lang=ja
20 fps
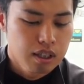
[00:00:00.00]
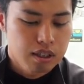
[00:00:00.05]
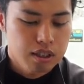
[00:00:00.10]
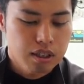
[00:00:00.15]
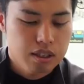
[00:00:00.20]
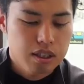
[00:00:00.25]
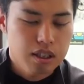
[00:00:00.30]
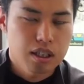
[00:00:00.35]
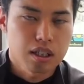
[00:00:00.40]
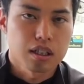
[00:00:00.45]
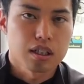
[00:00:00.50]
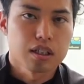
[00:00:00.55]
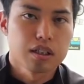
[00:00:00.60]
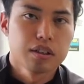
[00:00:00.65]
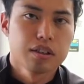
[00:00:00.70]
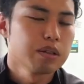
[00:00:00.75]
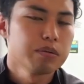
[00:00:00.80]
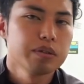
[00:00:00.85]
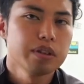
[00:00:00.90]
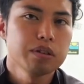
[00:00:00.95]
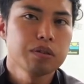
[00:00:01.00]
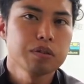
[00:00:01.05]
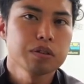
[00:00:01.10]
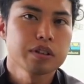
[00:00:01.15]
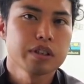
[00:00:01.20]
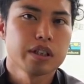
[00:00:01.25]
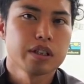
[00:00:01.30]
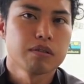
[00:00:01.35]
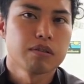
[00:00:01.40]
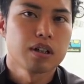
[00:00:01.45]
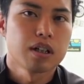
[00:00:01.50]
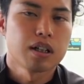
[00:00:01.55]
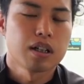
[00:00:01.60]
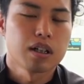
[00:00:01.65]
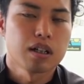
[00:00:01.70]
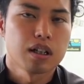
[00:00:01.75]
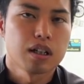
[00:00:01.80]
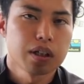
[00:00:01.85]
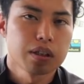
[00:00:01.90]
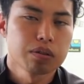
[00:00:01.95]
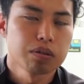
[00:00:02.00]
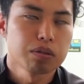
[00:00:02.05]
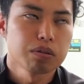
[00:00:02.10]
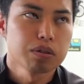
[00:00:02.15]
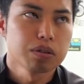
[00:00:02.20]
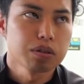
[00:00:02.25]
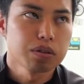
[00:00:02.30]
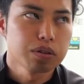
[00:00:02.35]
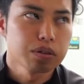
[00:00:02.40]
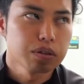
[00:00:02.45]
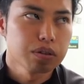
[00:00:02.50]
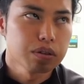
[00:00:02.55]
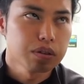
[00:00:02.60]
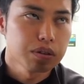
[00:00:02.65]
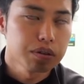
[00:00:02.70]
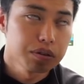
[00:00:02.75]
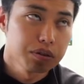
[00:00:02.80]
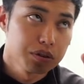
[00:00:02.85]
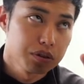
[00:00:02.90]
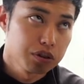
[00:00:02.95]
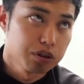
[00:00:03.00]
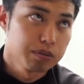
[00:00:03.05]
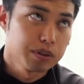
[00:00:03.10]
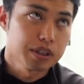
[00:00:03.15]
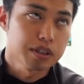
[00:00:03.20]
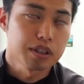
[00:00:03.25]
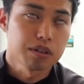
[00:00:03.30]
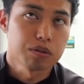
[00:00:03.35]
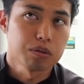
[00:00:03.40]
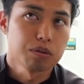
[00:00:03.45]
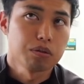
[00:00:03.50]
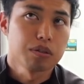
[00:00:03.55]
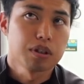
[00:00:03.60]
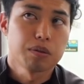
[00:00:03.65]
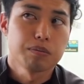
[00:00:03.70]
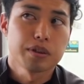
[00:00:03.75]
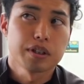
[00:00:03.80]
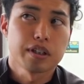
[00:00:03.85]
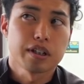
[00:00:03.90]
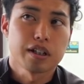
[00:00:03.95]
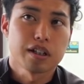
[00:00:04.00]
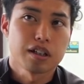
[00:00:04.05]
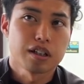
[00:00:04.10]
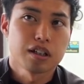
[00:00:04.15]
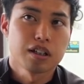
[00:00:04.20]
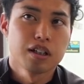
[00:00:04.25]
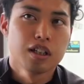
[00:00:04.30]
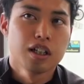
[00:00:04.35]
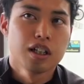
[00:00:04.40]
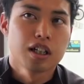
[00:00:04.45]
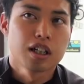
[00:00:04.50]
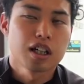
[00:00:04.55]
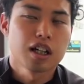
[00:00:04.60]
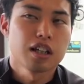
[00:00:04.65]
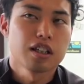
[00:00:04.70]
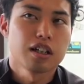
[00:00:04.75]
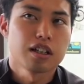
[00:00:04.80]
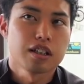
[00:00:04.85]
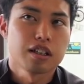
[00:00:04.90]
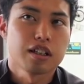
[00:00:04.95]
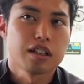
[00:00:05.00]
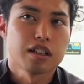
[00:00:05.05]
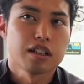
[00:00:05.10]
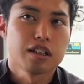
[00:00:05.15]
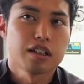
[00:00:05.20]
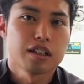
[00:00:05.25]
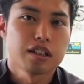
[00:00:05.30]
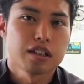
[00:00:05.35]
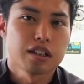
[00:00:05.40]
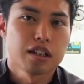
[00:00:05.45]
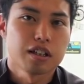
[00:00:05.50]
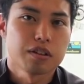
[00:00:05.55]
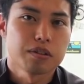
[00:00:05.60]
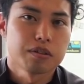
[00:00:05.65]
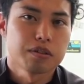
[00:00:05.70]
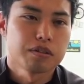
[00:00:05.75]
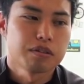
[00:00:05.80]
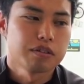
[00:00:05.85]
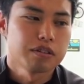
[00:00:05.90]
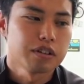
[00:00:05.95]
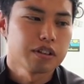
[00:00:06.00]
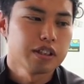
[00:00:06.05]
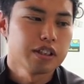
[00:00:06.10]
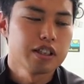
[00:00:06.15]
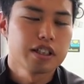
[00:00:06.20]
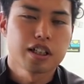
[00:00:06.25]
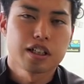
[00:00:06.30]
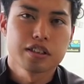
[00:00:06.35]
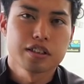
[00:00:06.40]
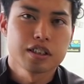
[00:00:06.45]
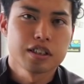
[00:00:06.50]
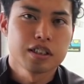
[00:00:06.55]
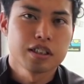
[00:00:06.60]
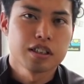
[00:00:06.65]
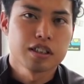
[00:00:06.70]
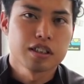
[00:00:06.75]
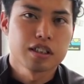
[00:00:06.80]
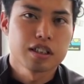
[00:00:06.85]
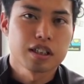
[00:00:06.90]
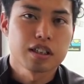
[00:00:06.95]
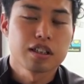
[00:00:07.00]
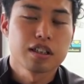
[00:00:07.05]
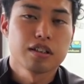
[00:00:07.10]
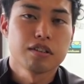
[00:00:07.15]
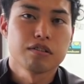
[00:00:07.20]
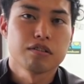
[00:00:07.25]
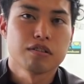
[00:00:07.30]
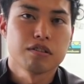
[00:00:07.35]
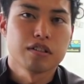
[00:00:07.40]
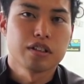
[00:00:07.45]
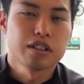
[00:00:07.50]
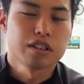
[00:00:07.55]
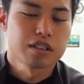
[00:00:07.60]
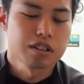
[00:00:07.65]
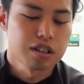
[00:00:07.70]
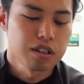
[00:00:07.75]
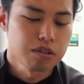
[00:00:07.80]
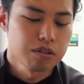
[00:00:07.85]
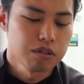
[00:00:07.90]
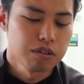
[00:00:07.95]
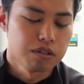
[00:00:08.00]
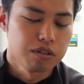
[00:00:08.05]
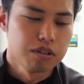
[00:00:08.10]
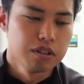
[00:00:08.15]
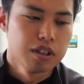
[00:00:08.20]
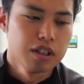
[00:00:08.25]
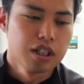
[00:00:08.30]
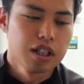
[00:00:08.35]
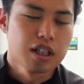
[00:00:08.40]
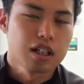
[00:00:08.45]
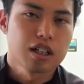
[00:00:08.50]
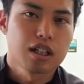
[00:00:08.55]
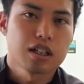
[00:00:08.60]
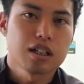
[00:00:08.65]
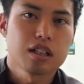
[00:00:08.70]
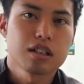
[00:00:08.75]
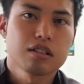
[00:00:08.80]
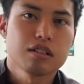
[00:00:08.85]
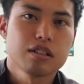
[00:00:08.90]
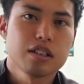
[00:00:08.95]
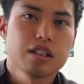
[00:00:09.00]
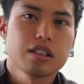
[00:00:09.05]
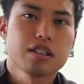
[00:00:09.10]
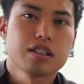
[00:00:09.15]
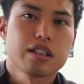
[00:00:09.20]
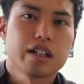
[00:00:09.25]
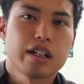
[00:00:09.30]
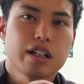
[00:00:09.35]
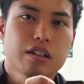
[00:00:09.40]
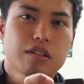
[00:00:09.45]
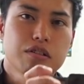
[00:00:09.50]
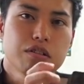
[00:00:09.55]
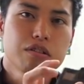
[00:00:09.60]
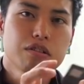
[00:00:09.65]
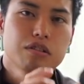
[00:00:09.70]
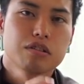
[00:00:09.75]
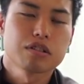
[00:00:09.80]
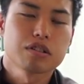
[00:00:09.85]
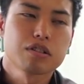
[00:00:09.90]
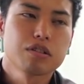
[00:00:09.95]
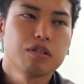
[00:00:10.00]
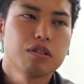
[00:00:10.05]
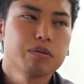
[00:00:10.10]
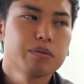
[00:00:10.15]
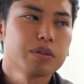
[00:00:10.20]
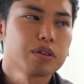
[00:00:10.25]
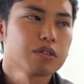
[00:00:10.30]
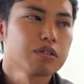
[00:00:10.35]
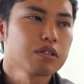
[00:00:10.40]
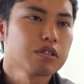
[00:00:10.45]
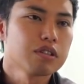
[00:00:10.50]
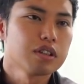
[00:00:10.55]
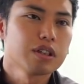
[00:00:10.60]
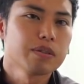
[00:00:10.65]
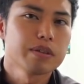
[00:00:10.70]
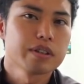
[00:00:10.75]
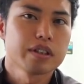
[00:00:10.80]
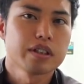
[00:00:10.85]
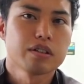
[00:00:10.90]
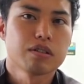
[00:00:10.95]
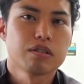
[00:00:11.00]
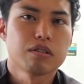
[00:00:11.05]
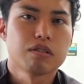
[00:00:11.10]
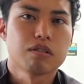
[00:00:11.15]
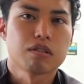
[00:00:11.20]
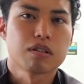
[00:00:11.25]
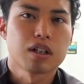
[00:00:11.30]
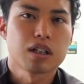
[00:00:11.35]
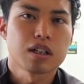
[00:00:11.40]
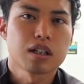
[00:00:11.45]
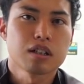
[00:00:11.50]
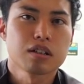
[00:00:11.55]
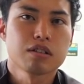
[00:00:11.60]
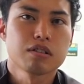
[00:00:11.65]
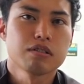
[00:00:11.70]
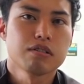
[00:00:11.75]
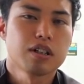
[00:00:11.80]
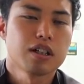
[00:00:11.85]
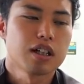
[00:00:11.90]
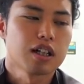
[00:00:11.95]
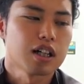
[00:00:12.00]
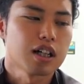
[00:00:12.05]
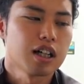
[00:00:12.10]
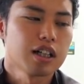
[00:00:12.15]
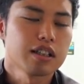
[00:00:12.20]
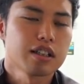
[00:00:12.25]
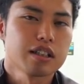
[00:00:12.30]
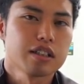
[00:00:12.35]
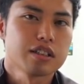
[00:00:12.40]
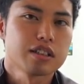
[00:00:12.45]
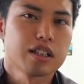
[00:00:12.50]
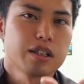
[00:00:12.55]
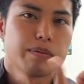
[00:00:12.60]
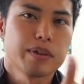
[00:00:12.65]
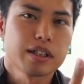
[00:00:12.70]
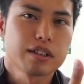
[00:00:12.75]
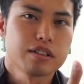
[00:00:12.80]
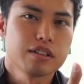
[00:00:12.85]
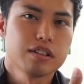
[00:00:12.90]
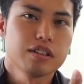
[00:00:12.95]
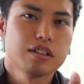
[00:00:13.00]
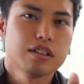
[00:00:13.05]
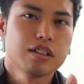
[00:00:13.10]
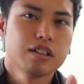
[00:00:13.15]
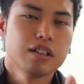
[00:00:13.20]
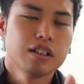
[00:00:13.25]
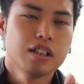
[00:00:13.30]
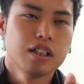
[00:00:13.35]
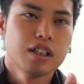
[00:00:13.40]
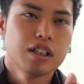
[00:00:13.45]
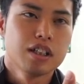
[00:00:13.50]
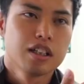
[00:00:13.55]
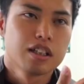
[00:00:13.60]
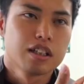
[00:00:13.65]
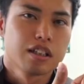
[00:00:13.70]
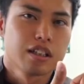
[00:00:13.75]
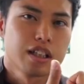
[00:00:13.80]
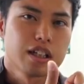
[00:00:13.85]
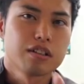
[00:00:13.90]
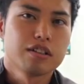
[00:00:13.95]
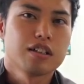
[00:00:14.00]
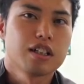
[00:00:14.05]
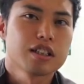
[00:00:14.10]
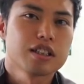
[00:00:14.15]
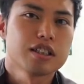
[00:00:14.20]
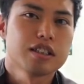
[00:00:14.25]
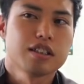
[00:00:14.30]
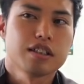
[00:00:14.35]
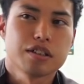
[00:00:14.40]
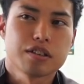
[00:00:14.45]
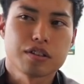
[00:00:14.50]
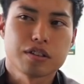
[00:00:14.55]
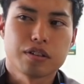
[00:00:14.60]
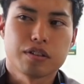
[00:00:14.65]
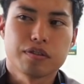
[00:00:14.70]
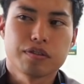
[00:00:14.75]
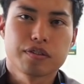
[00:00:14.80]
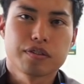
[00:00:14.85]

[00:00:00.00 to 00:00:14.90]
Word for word: ただ手ブレ補正はあの YouTuber さんの動画見てかなりあのいい感じになってるんですけど画角ですねこの GoPro と比べての画角はかなり狭くなるらしいんですよ